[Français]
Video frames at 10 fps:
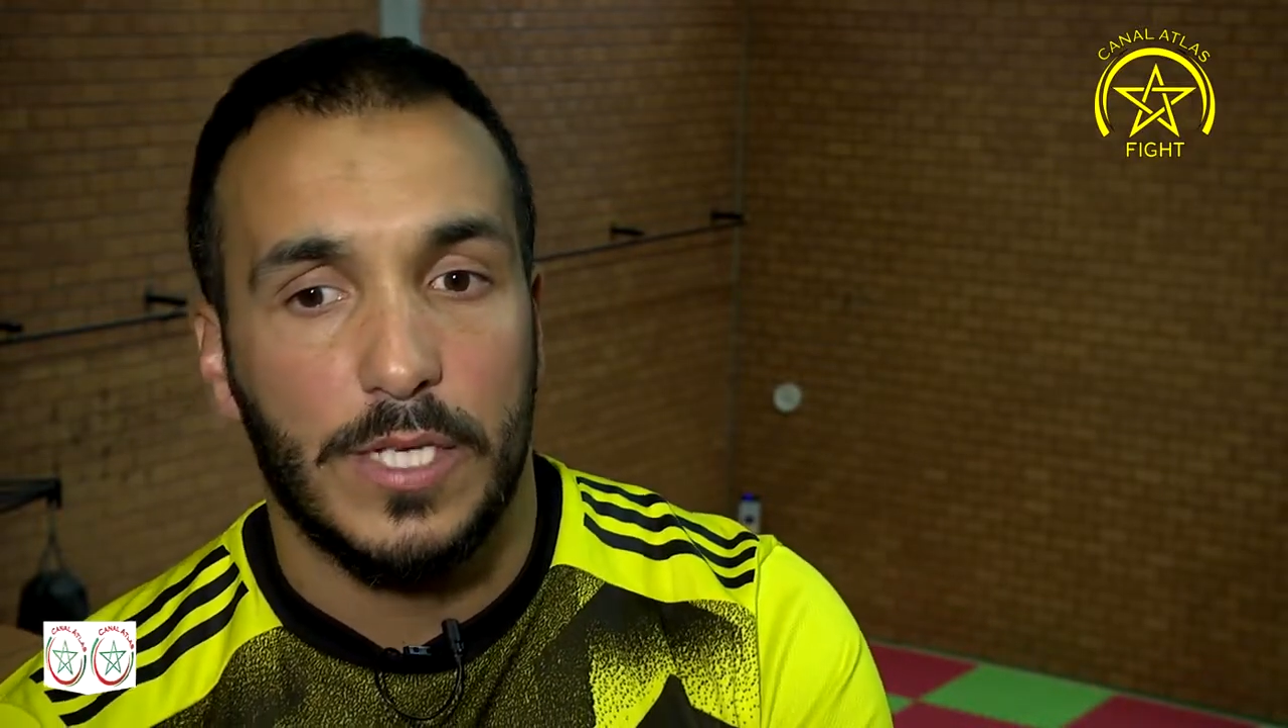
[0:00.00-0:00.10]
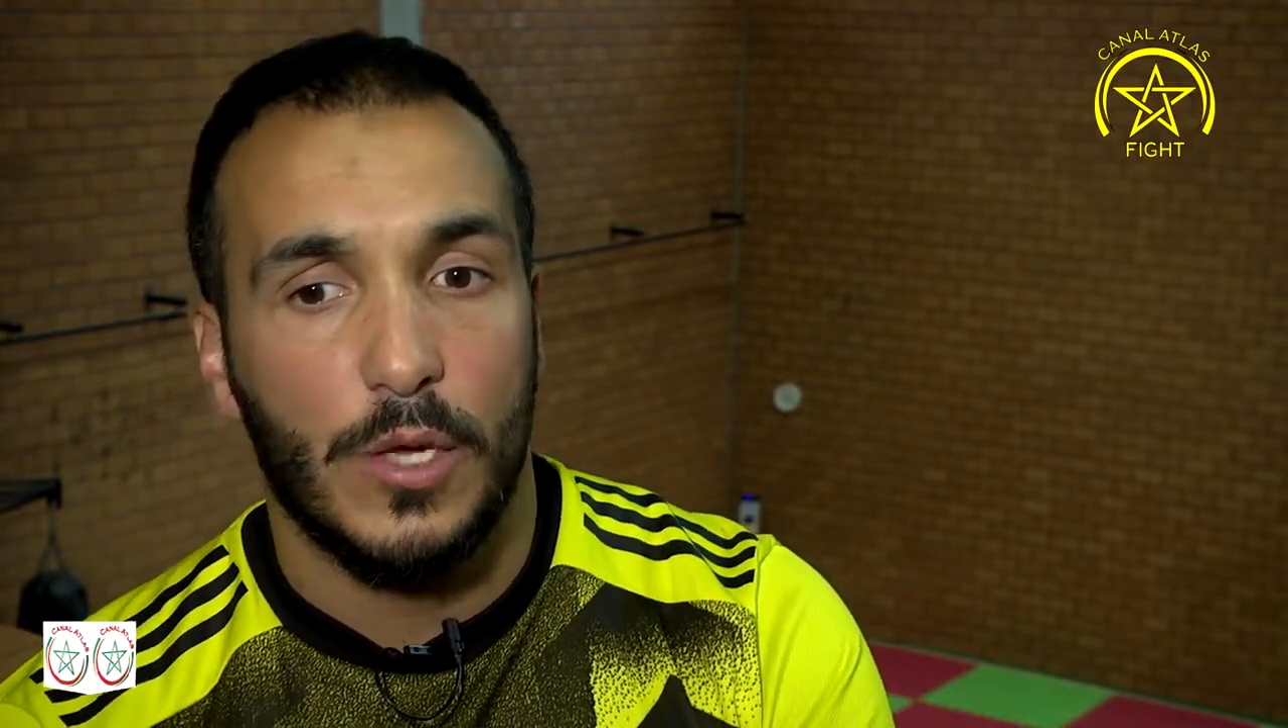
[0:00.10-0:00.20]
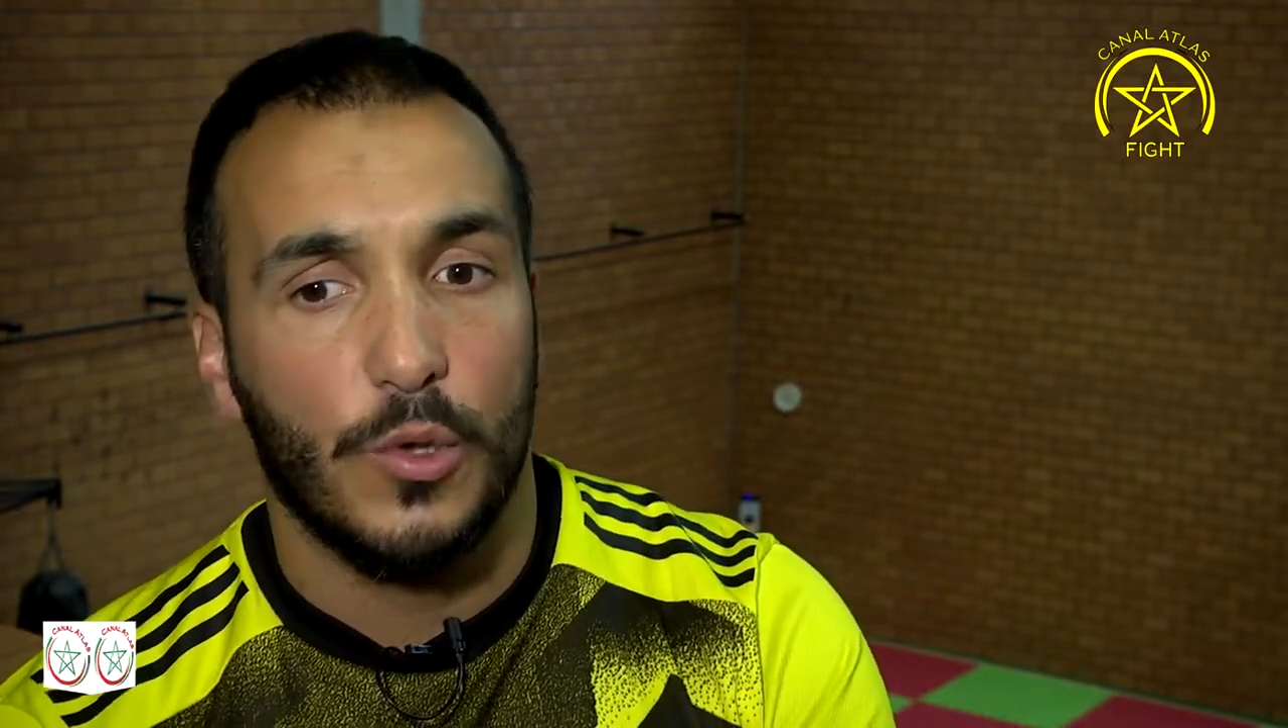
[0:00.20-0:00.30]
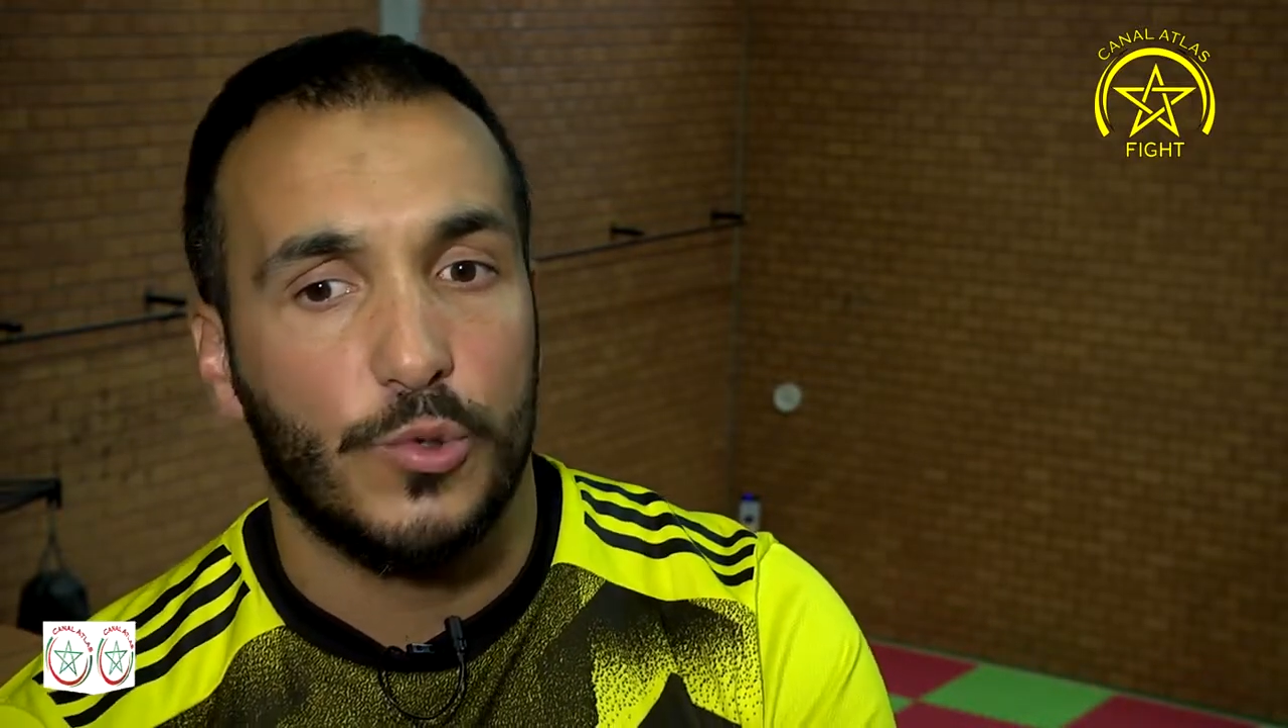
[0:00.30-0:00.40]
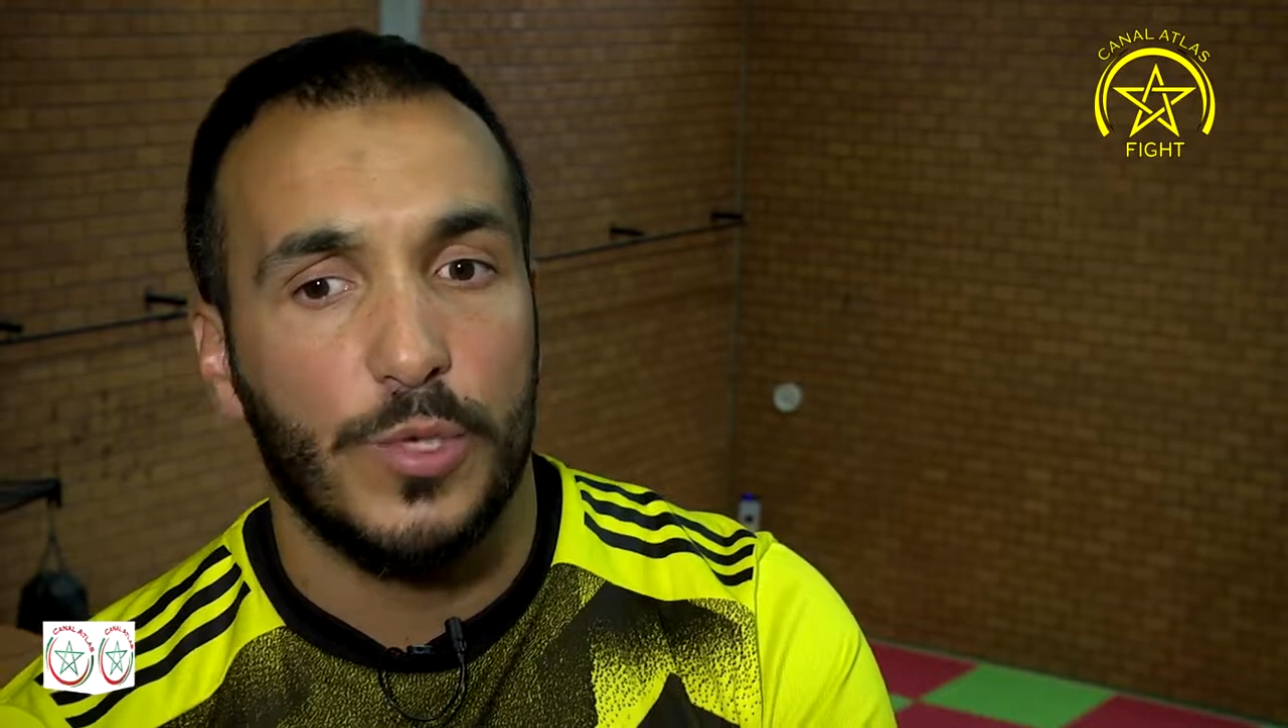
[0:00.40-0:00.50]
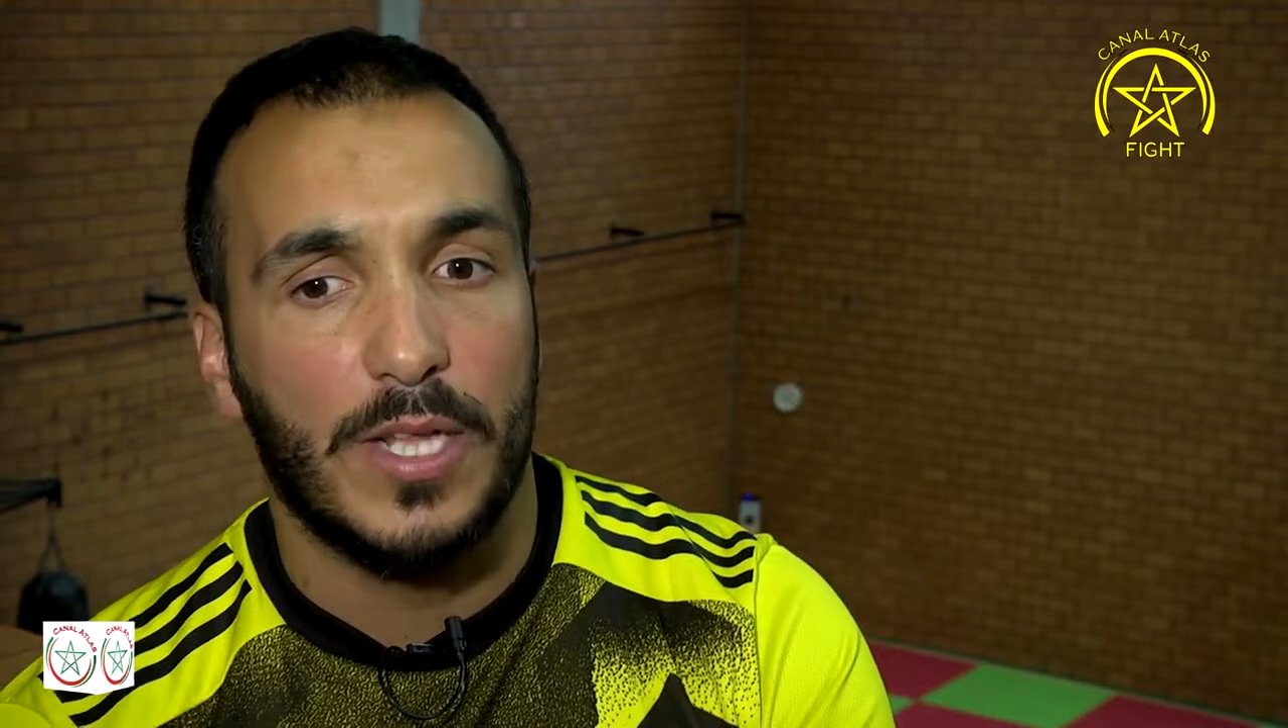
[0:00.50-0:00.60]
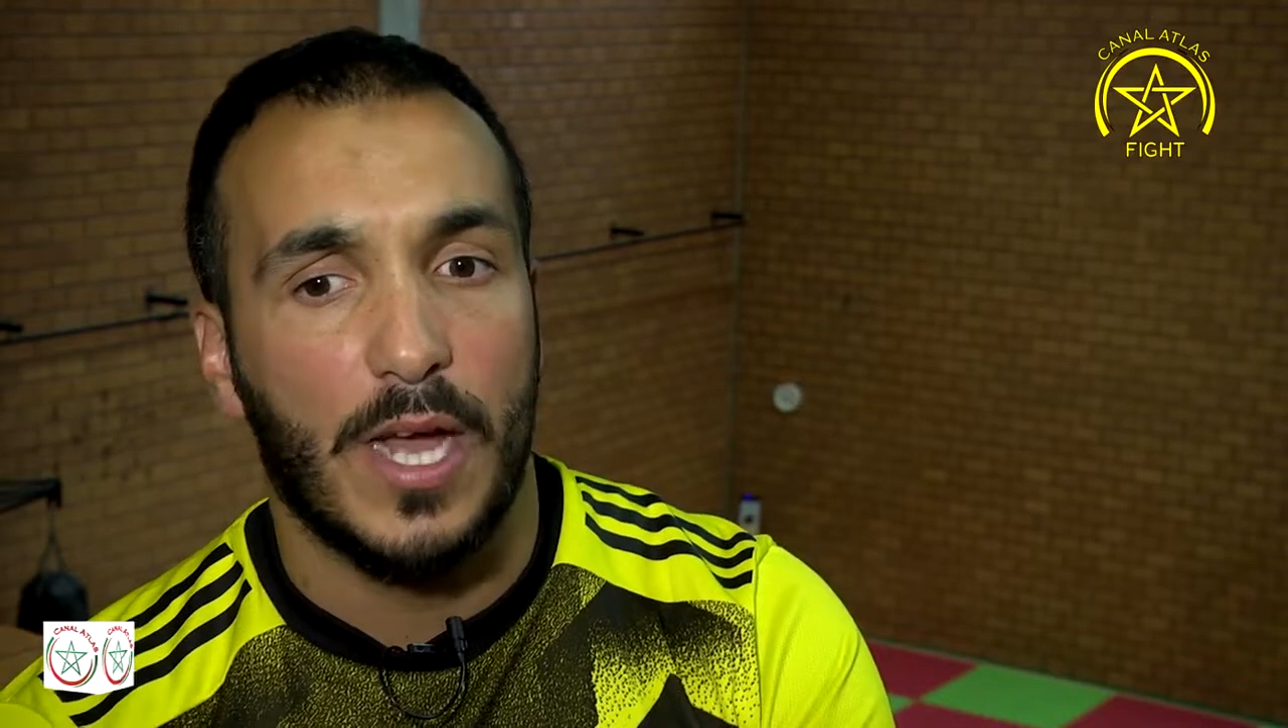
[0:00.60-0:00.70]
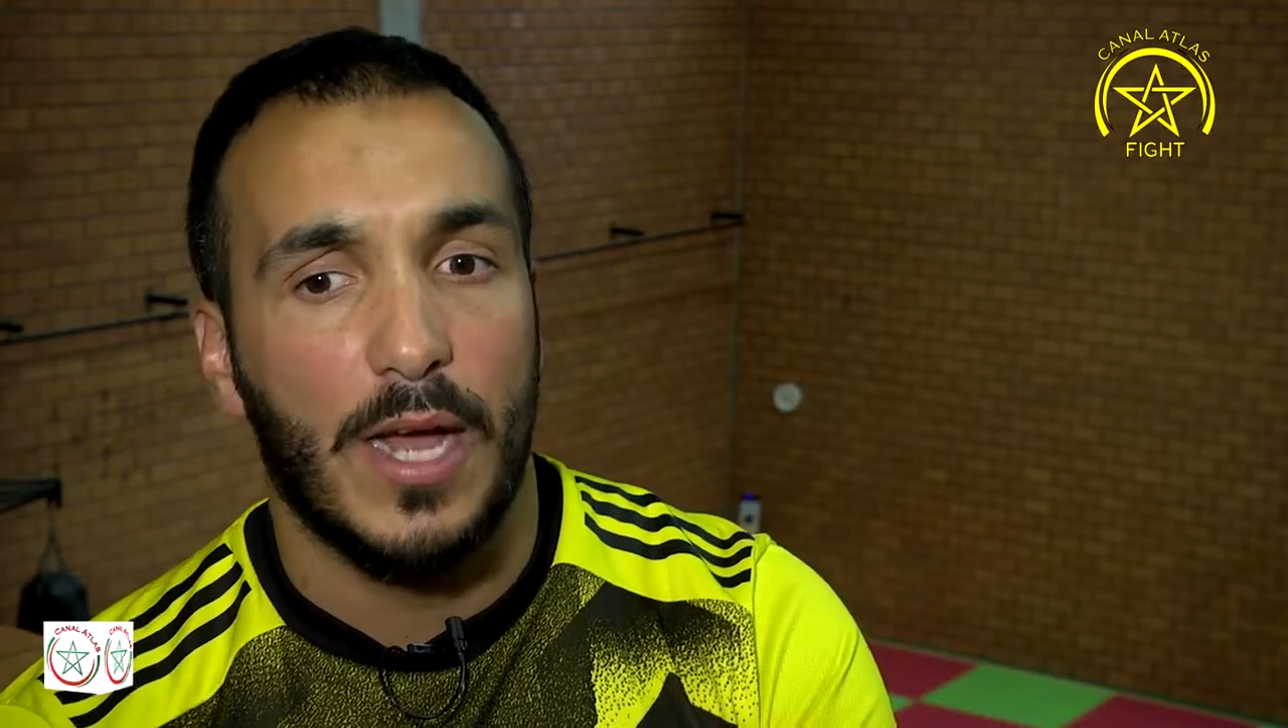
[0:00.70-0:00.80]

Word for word: Et ensuite,